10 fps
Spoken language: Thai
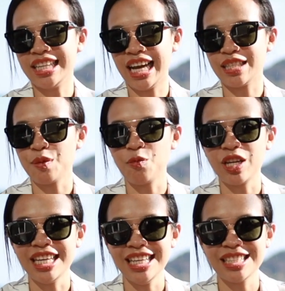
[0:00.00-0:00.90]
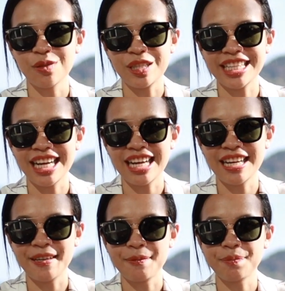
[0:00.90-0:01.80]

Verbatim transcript: นะคะสำหรับวันนี้ สวัสดีค่ะ